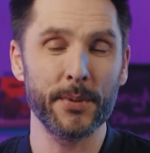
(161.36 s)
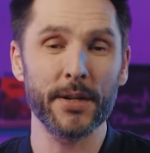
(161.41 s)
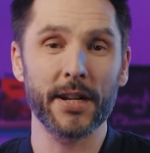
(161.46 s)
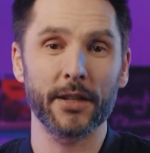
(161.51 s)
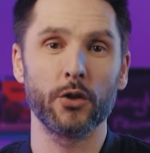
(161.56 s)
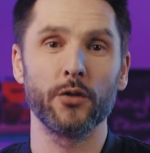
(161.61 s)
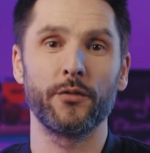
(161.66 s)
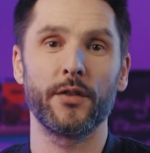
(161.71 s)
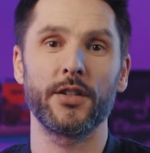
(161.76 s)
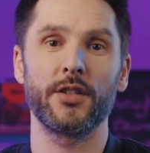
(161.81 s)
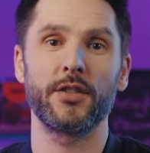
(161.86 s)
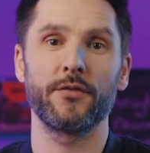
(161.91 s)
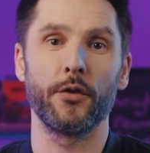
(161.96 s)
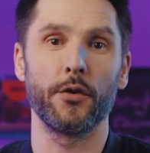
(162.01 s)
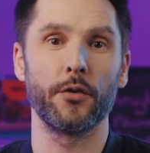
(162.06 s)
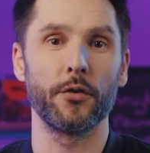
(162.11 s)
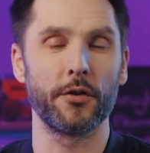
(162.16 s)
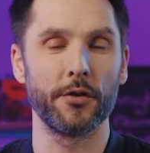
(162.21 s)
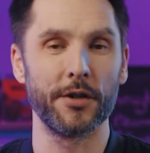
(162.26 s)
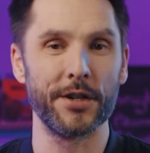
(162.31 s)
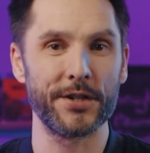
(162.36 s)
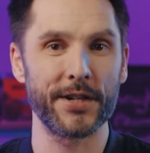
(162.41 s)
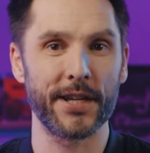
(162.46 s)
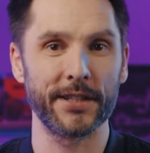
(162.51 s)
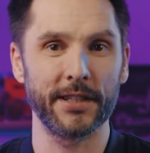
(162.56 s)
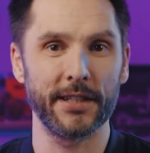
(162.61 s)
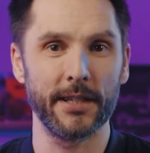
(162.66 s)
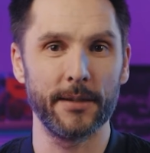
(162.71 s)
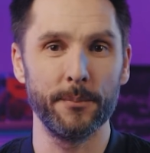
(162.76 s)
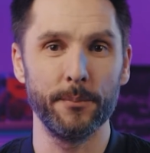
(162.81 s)
by ratować swoją
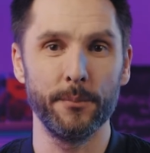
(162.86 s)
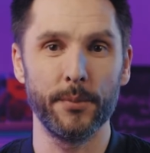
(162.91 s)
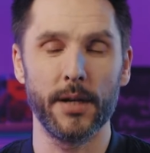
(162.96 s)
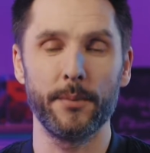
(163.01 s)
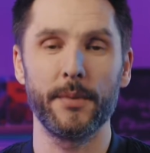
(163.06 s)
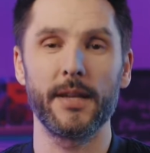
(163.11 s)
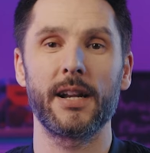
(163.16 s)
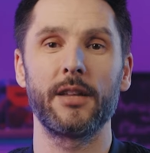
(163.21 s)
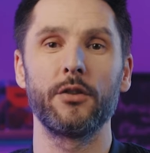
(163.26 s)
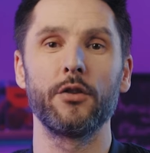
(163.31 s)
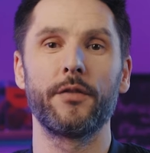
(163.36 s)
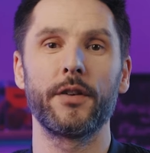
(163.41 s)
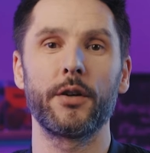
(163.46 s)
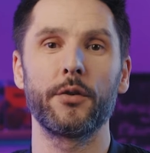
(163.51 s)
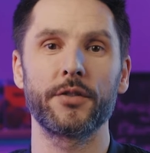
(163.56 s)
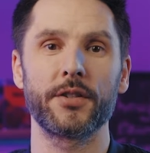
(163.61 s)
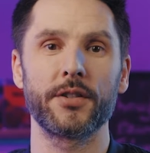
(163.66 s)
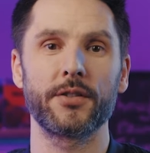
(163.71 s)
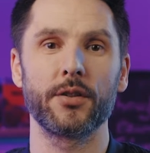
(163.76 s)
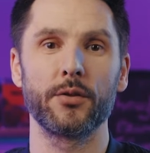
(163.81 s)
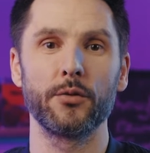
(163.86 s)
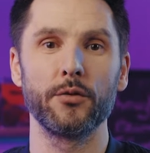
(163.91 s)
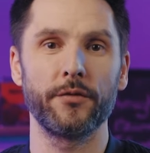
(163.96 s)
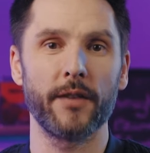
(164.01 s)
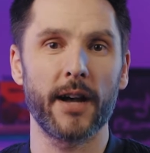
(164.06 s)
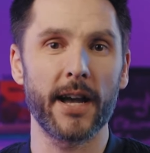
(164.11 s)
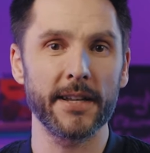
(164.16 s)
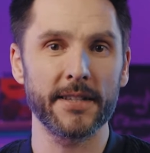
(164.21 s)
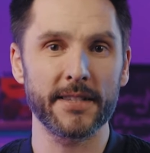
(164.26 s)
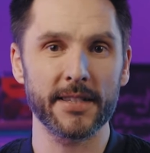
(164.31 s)
koleżankę. Premiera nowego sezonu
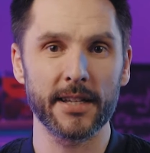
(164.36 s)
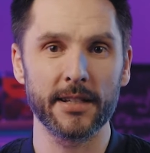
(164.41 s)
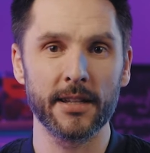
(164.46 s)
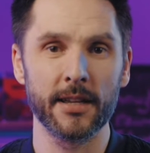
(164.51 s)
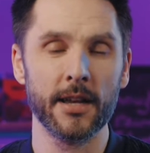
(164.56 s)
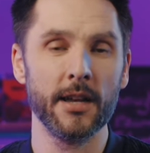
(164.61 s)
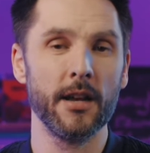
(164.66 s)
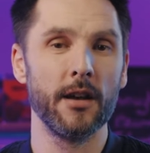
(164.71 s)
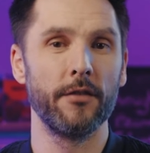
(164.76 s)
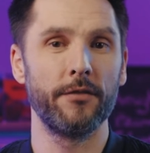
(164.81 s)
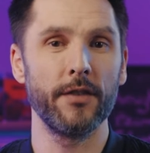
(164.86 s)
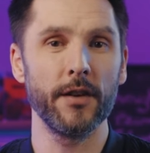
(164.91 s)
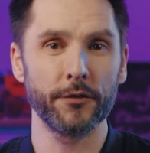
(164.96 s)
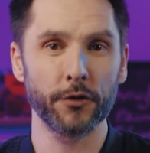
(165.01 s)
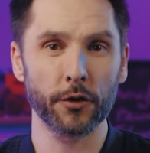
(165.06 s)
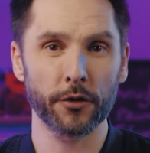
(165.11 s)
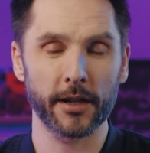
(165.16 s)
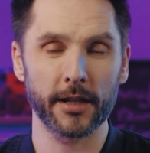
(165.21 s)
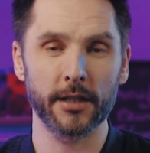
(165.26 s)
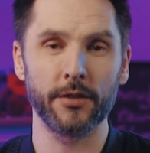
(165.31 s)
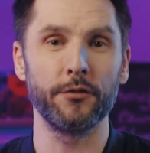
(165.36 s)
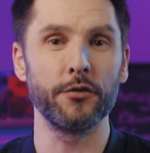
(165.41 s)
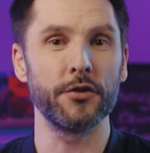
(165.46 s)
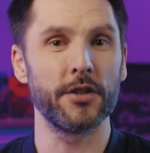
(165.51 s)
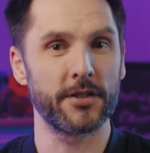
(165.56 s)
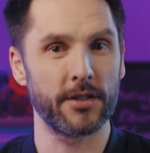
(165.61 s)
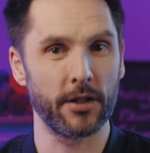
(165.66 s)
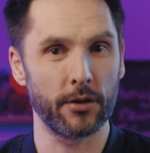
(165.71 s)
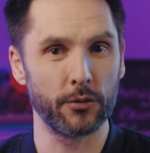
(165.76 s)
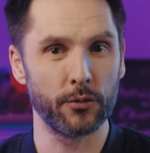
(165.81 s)
w AXN we wtorek
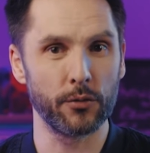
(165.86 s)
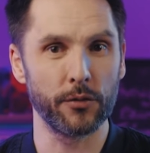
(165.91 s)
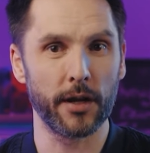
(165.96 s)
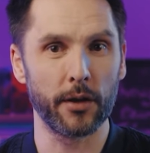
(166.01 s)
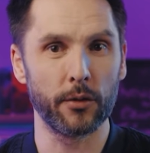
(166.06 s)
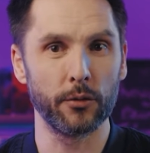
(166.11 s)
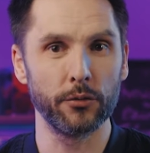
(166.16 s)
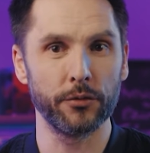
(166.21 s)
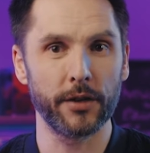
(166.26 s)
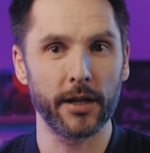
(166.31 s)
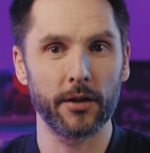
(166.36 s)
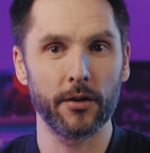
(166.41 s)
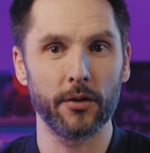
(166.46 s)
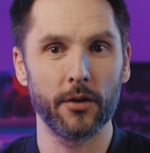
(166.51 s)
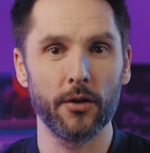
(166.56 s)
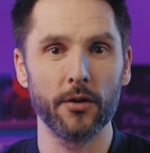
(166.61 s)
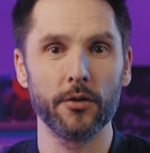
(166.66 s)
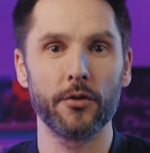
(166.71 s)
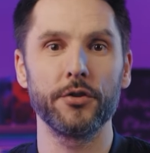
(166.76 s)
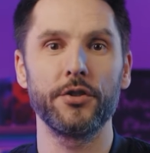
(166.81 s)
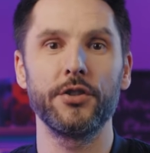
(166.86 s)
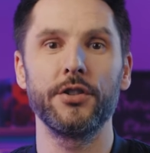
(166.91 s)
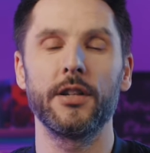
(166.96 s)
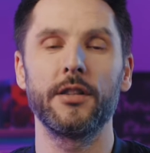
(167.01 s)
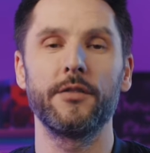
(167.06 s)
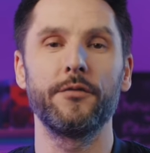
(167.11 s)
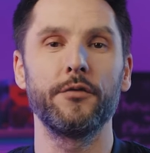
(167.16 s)
22 lutego o godzinie